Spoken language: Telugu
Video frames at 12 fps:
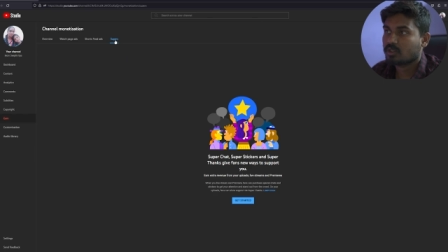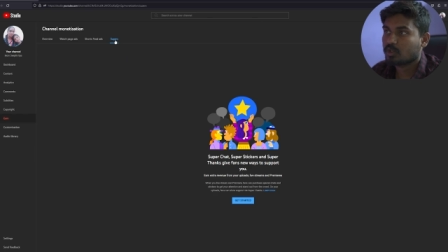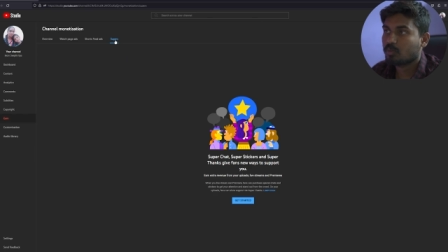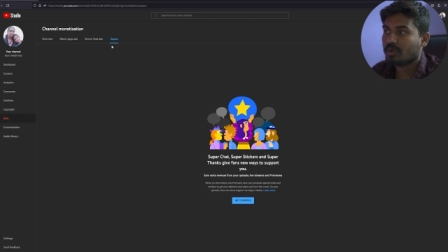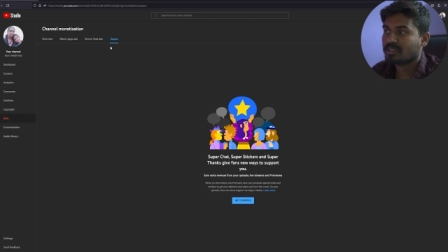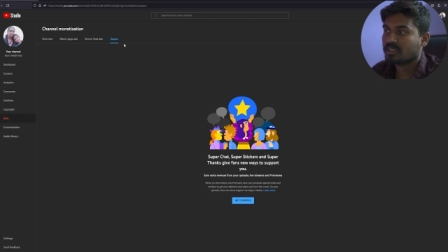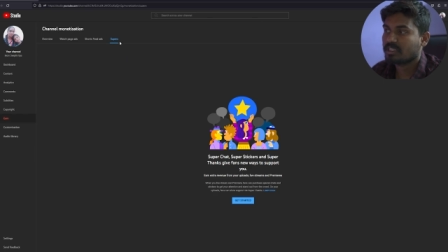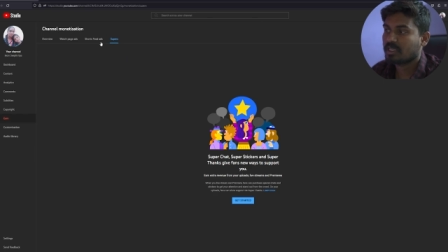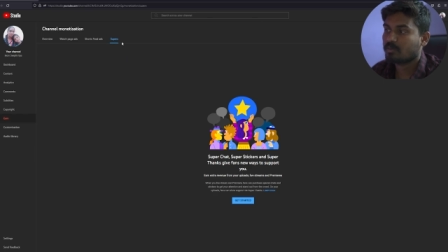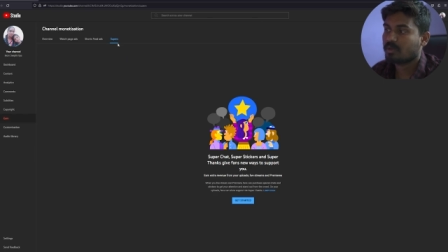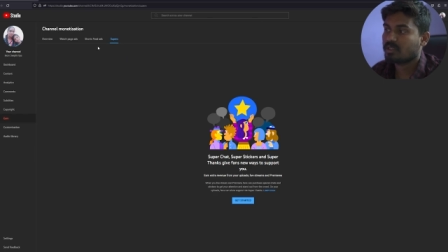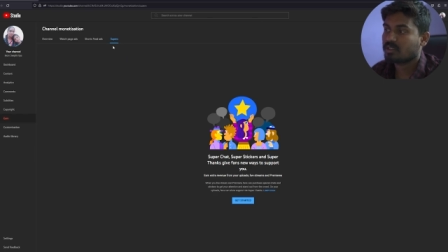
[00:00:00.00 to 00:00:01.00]
సూపర్స్ అని
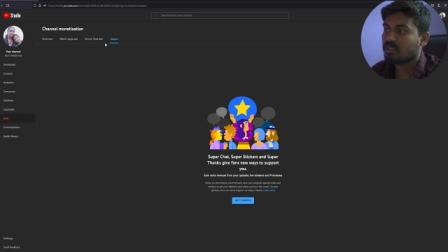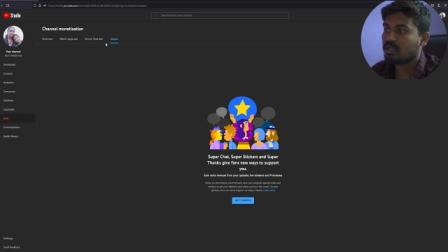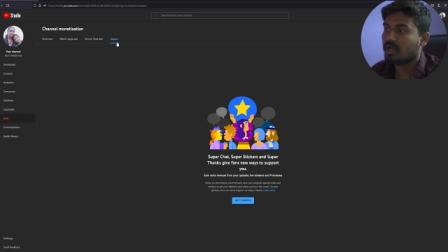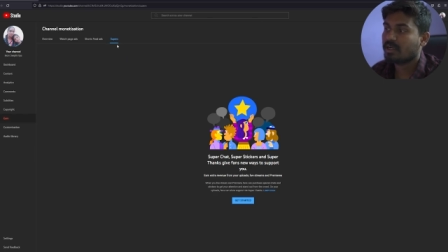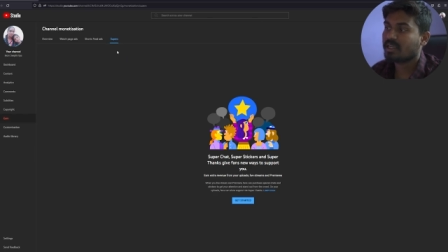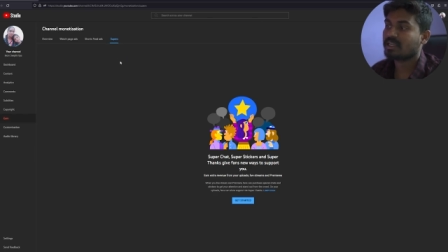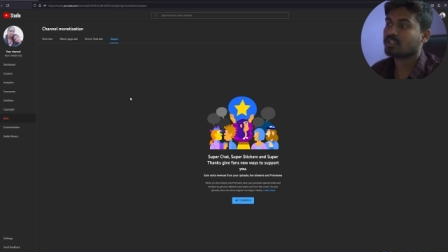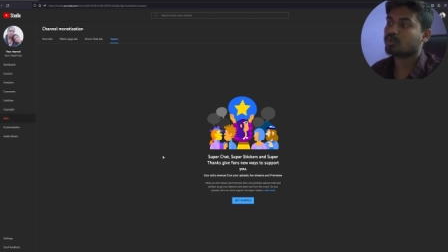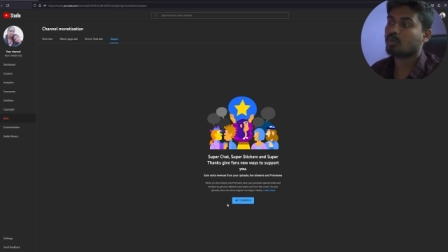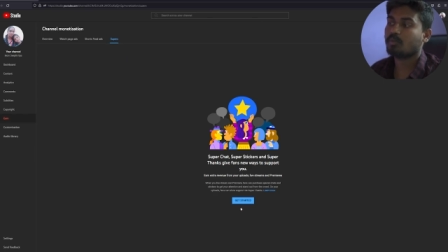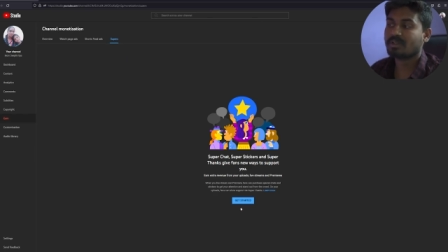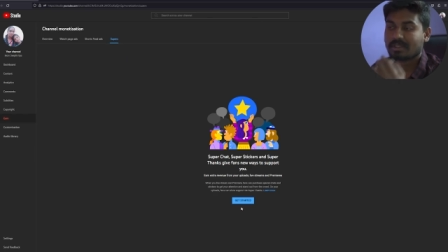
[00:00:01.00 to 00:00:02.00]
చెప్పేసి అంటే ఇక్కడ
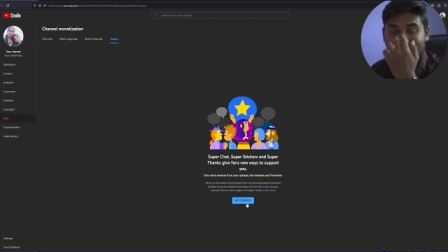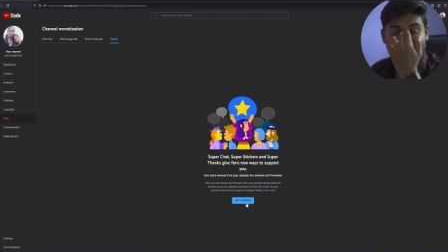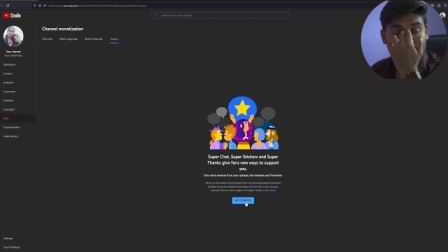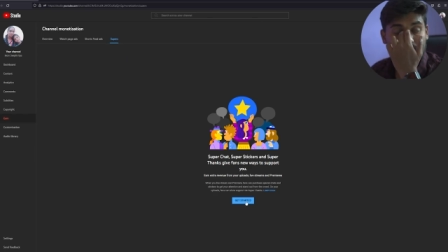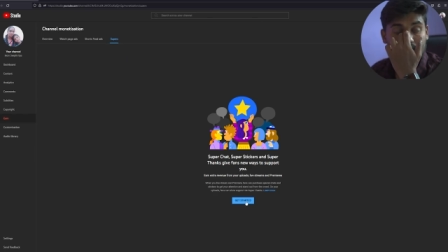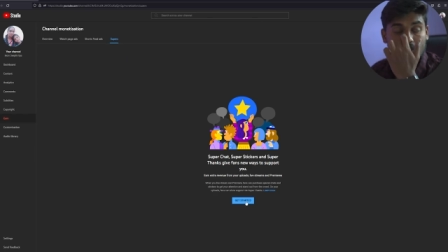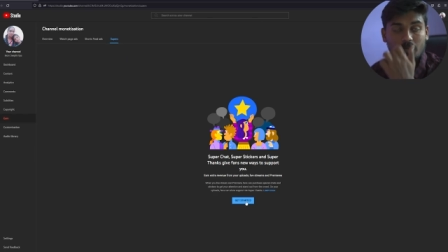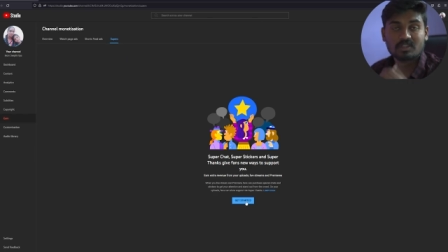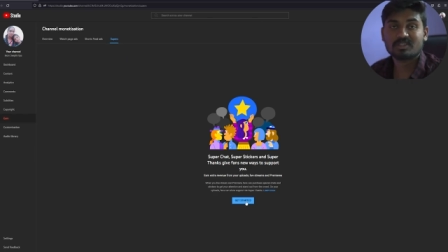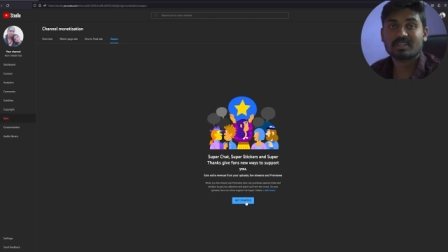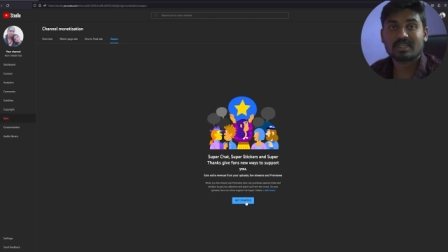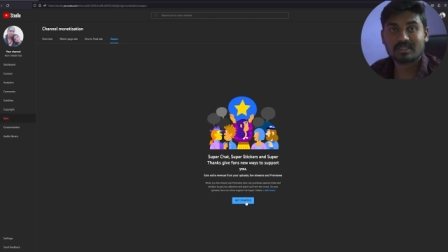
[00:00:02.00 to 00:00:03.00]
సూపర్ థ్యాంక్స్ సూపర్
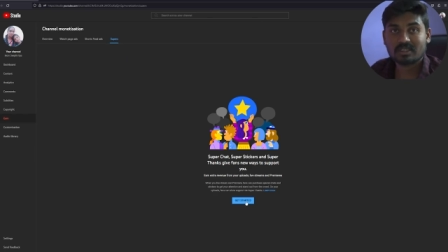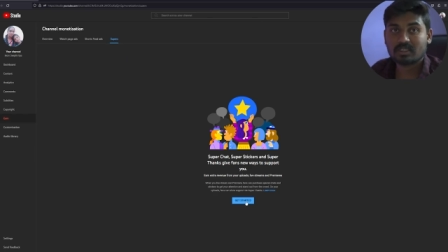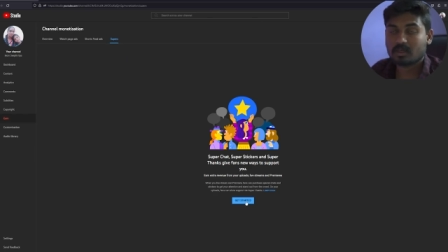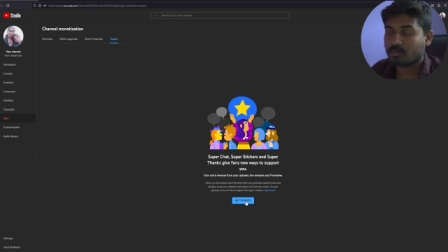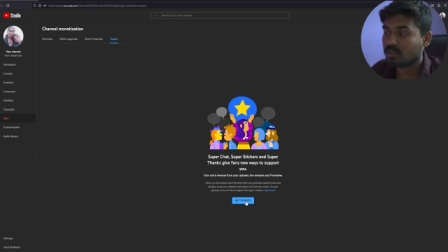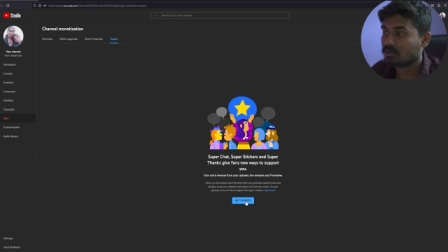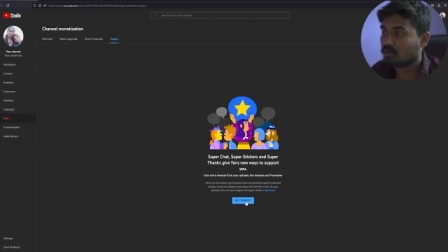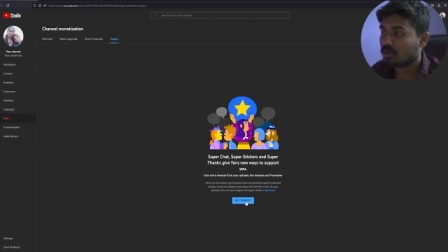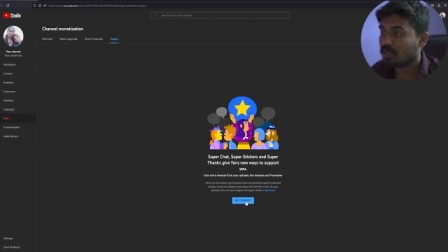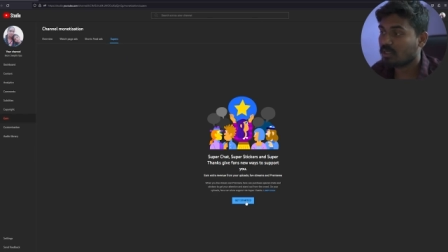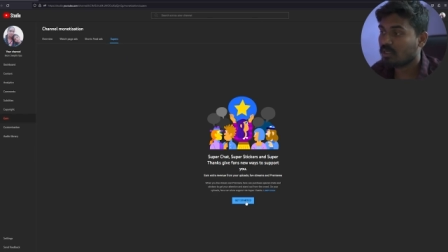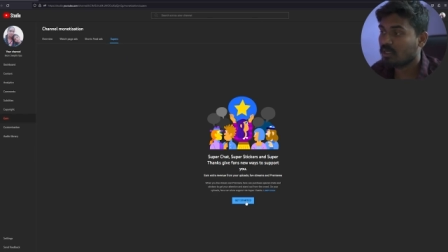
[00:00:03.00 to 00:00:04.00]
స్టిక్కర్స్ అని చెప్పేసి
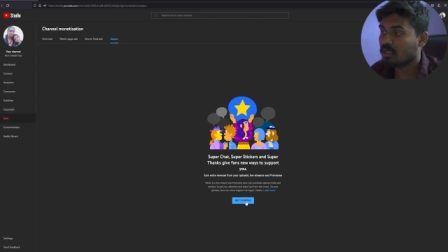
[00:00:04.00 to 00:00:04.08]
ఉంటాయి